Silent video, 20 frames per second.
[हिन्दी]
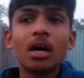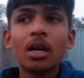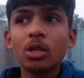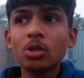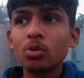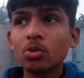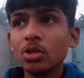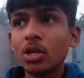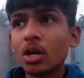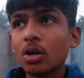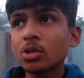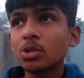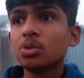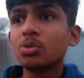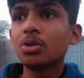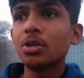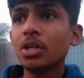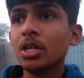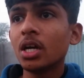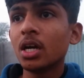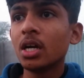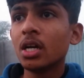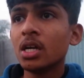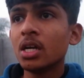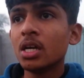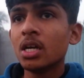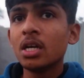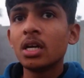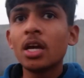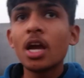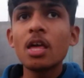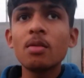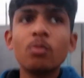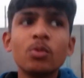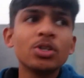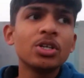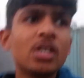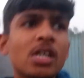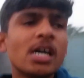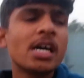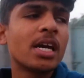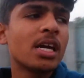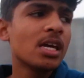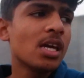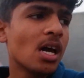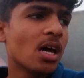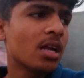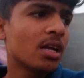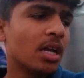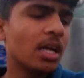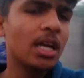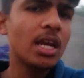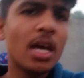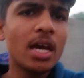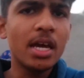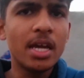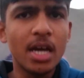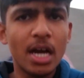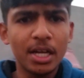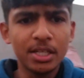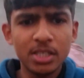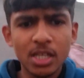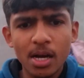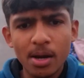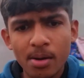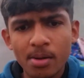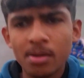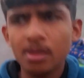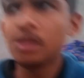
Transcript: सारी दुनिया को छुट्टी है यार मुझे ना एक यार गिले है आज ना